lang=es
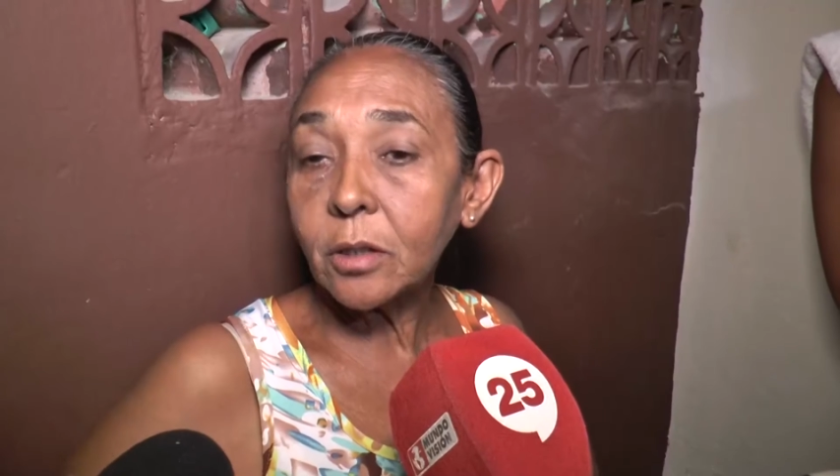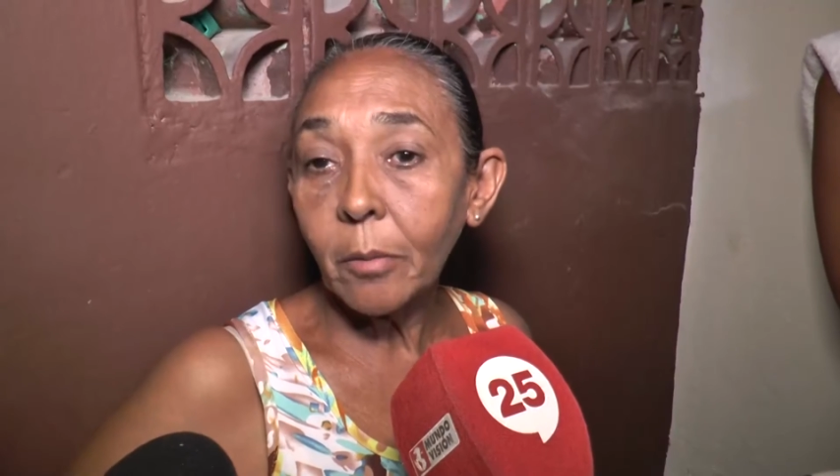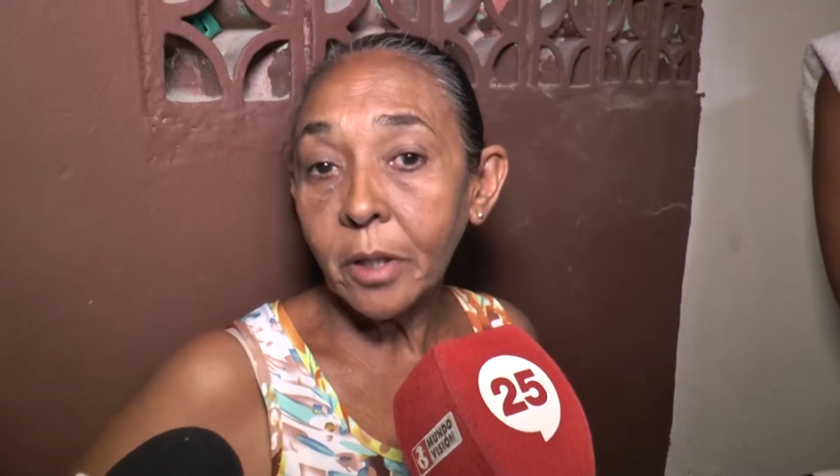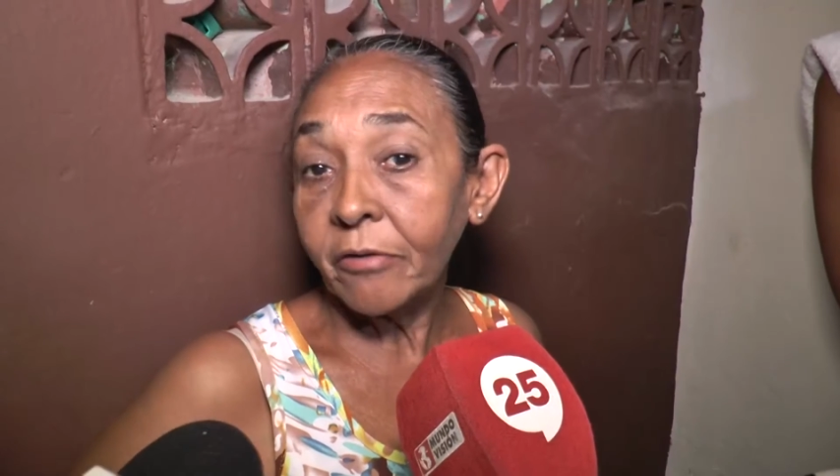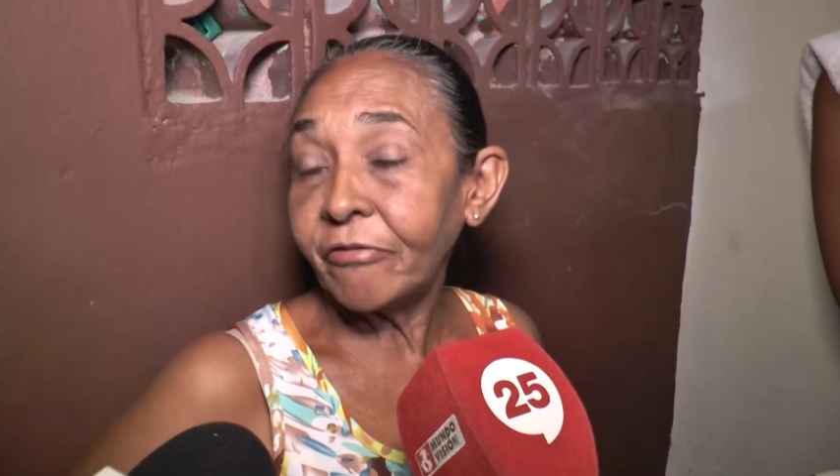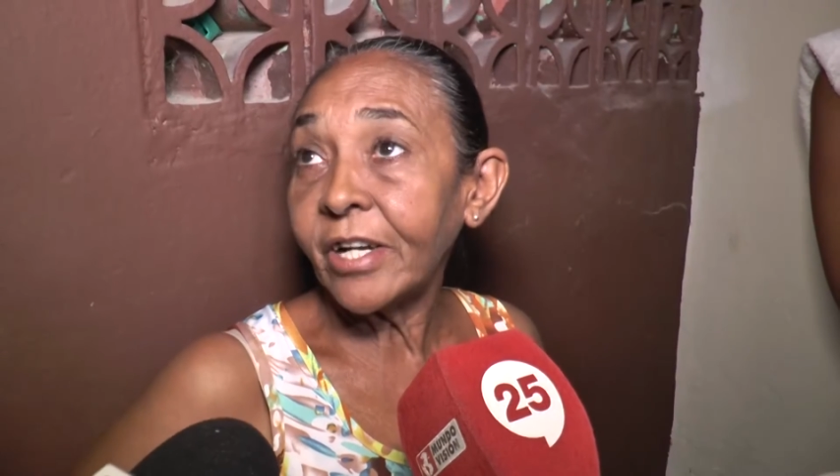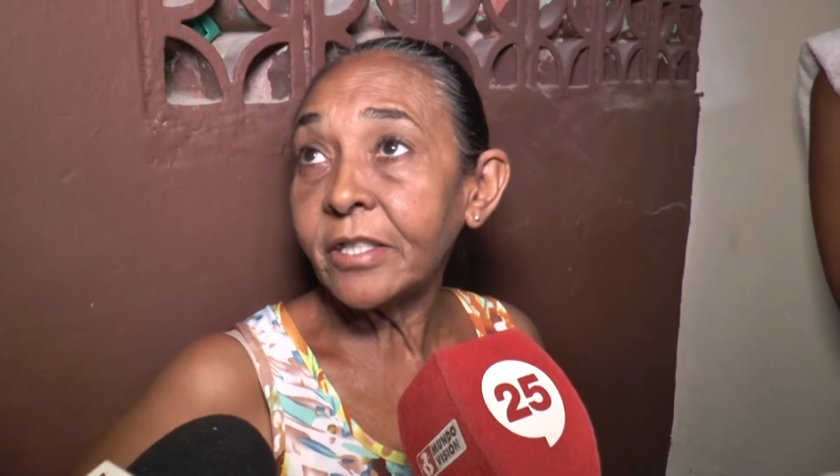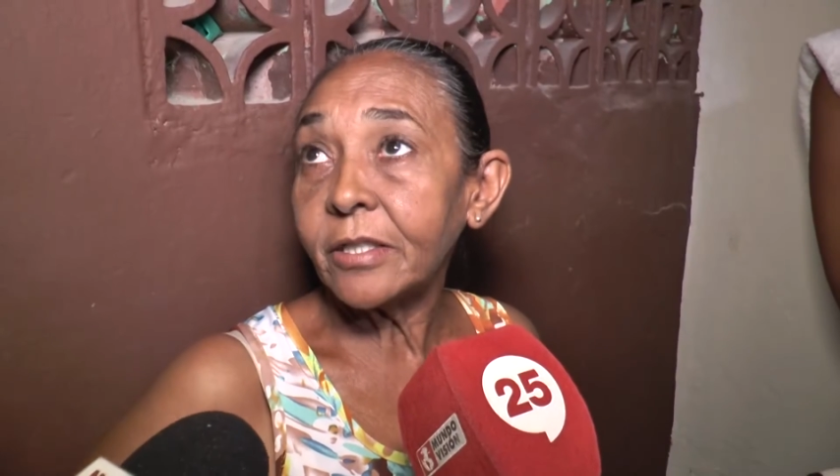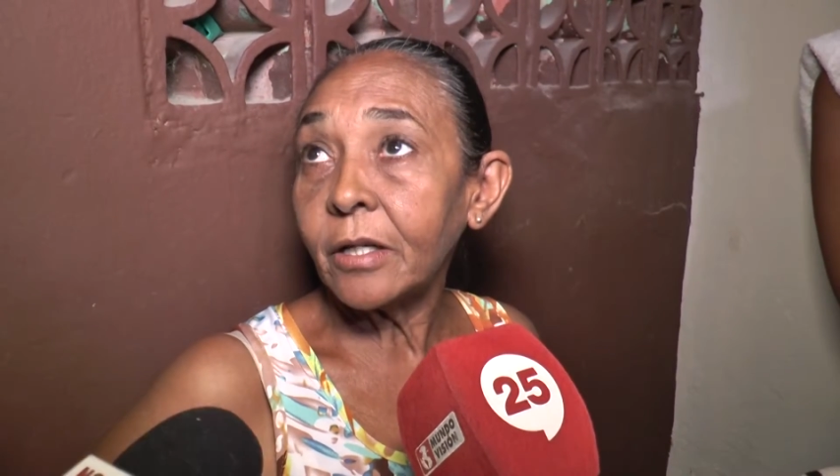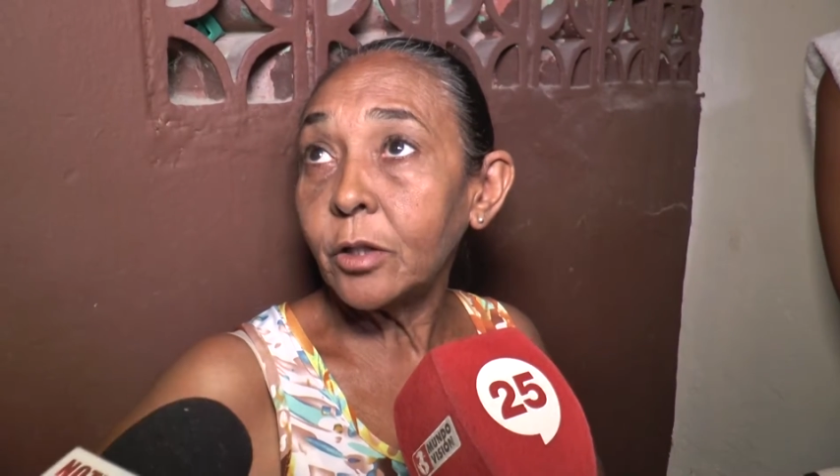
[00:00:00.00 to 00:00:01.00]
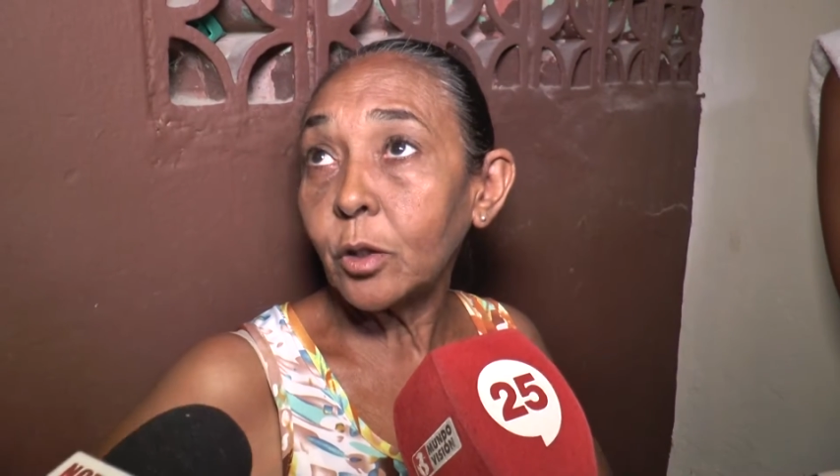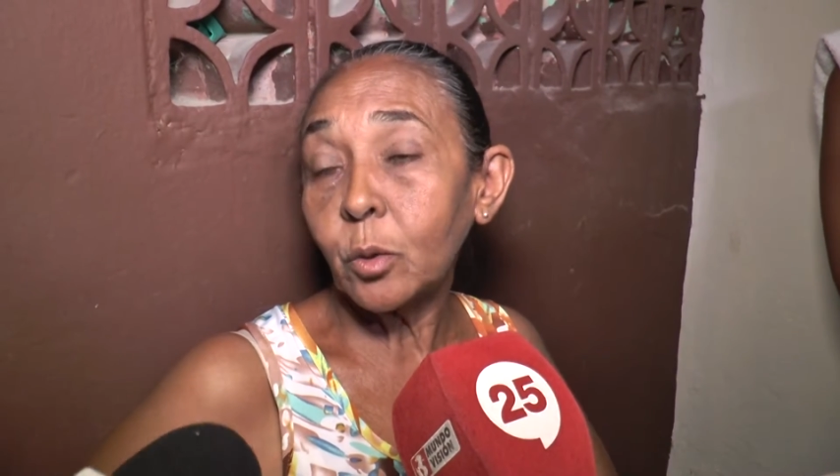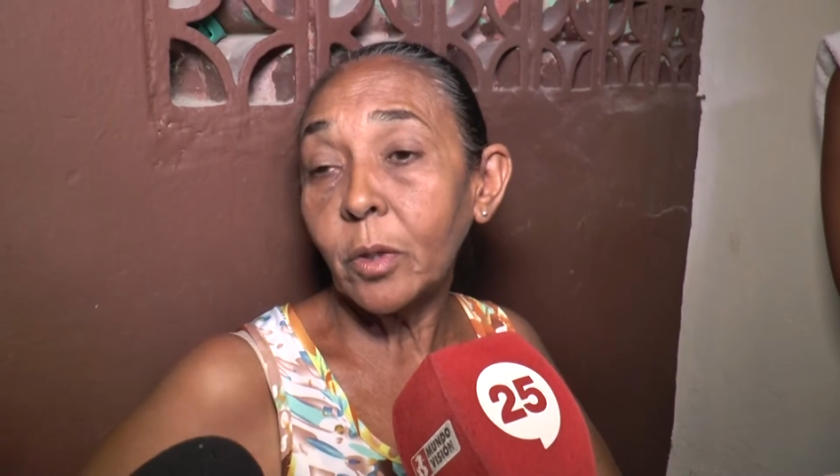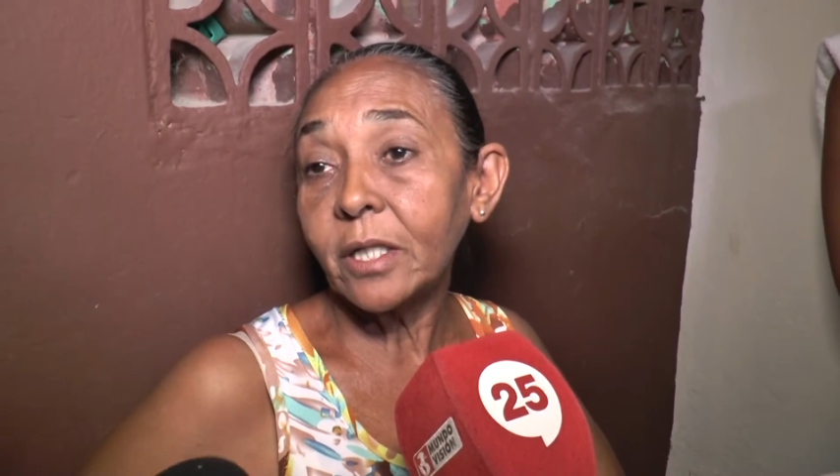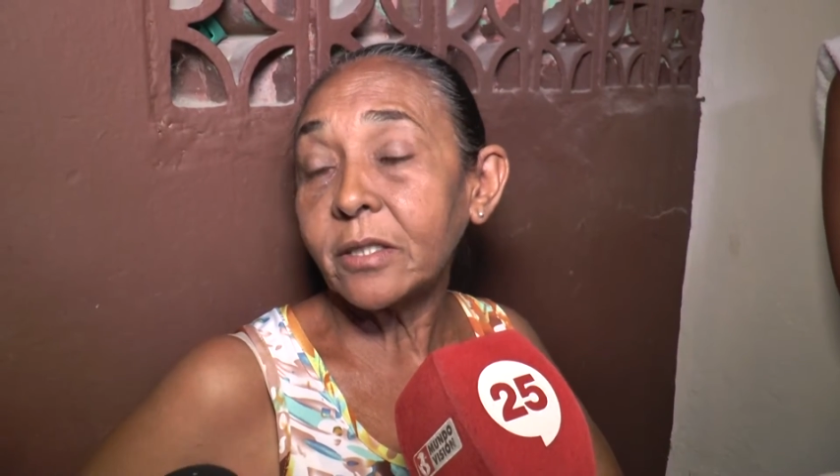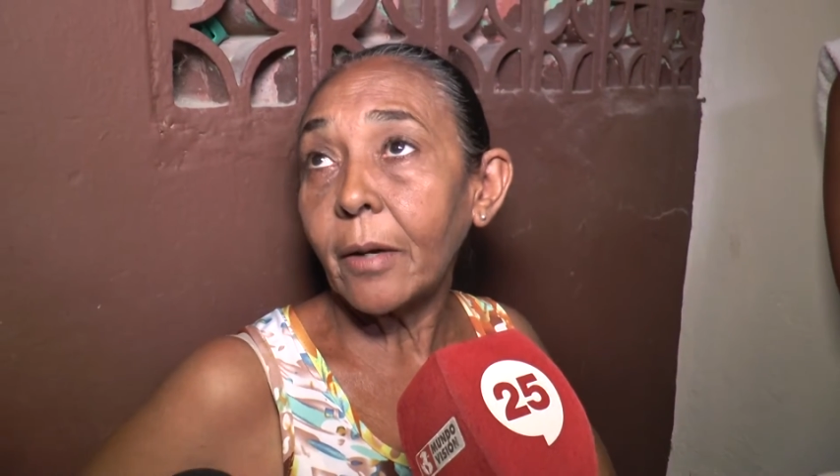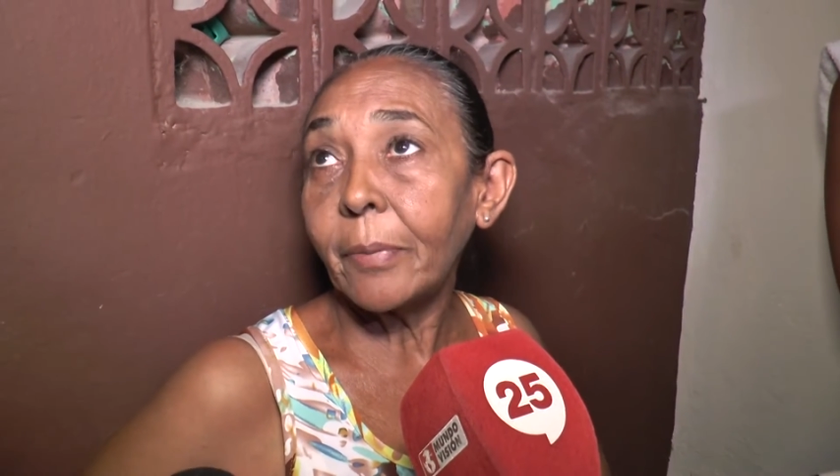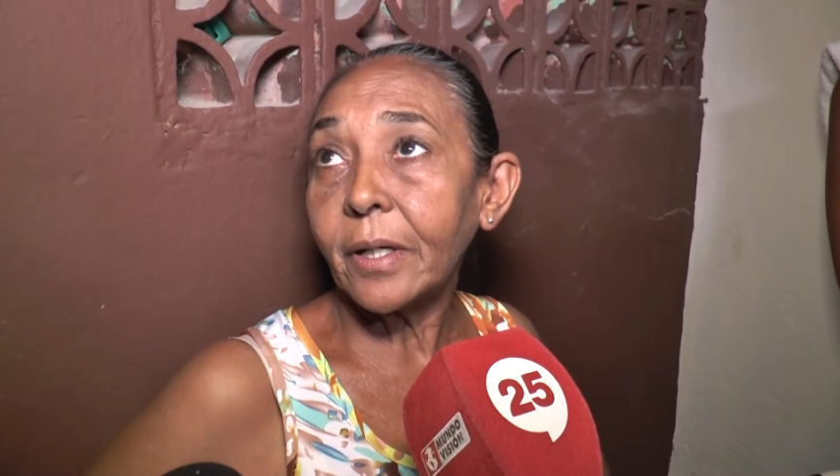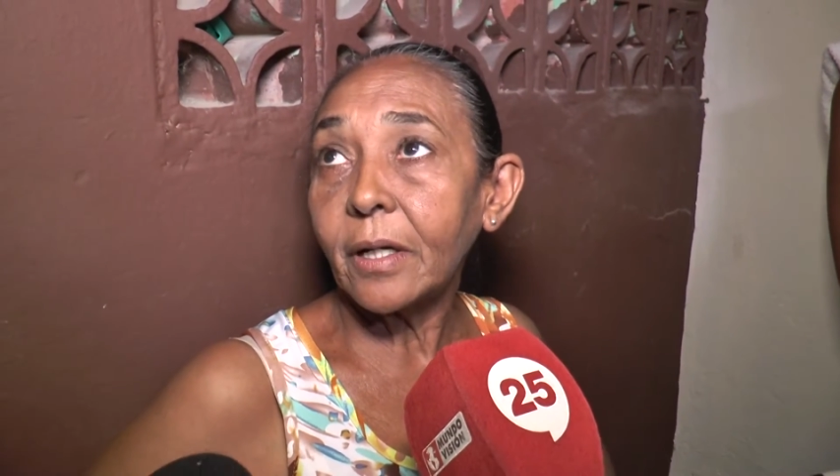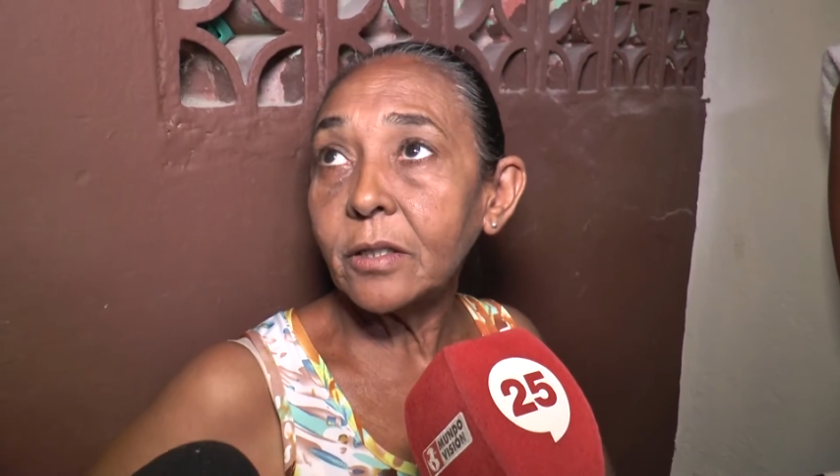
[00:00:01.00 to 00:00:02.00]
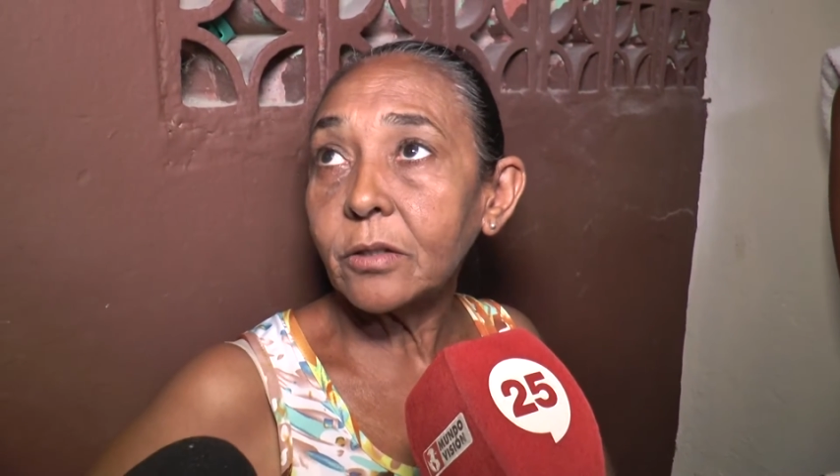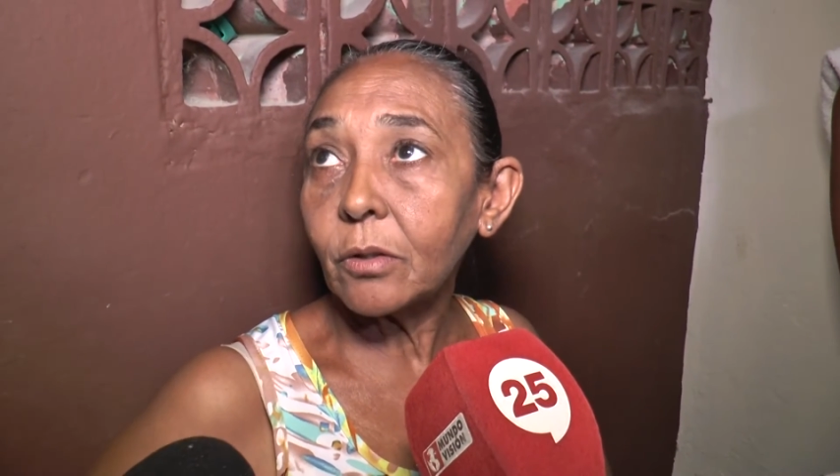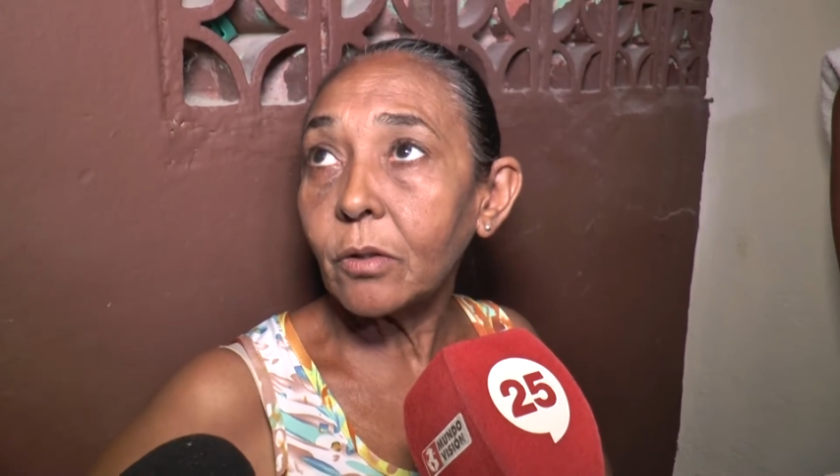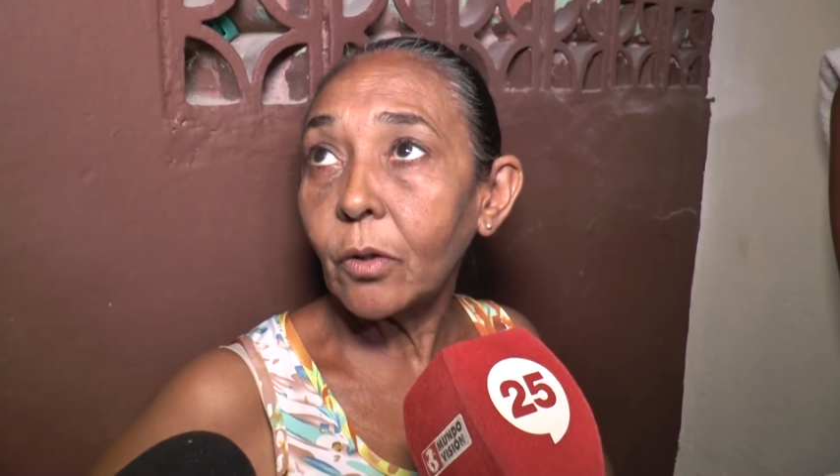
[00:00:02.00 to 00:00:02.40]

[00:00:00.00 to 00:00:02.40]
estaba en el frente y yo tuve que entrar para adentro